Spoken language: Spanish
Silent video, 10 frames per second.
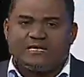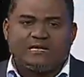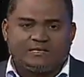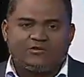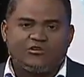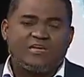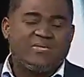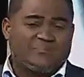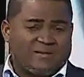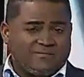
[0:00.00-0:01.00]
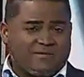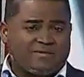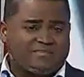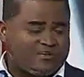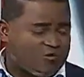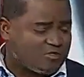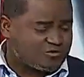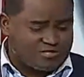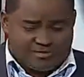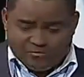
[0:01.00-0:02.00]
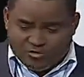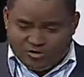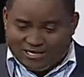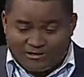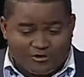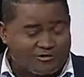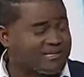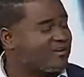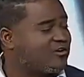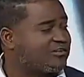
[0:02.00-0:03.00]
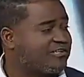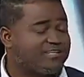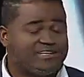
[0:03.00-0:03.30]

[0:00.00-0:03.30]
en la reunión y previamente cuando se armó el corre-corre,